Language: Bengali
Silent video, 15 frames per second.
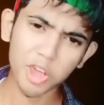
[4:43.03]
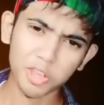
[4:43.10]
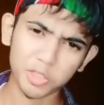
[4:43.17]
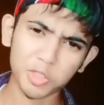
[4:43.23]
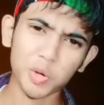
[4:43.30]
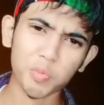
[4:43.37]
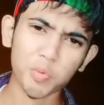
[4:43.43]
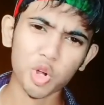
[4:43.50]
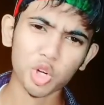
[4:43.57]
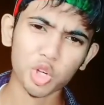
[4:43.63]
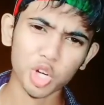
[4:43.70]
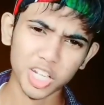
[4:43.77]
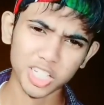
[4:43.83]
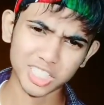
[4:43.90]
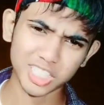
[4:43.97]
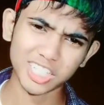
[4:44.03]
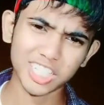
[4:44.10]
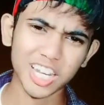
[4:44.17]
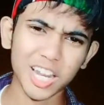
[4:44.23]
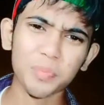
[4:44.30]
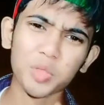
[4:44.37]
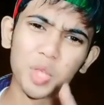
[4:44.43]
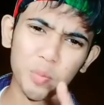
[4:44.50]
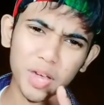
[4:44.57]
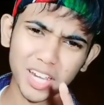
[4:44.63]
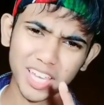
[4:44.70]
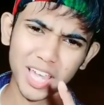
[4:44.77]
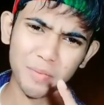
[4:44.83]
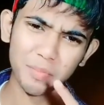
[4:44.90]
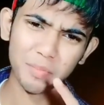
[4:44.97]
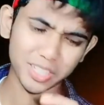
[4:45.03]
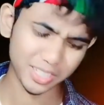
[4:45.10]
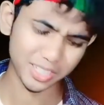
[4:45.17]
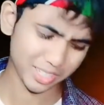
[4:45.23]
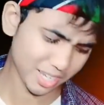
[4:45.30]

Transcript: হয়তো ভুল করে চেয়েছিলাম তোমাকে আমি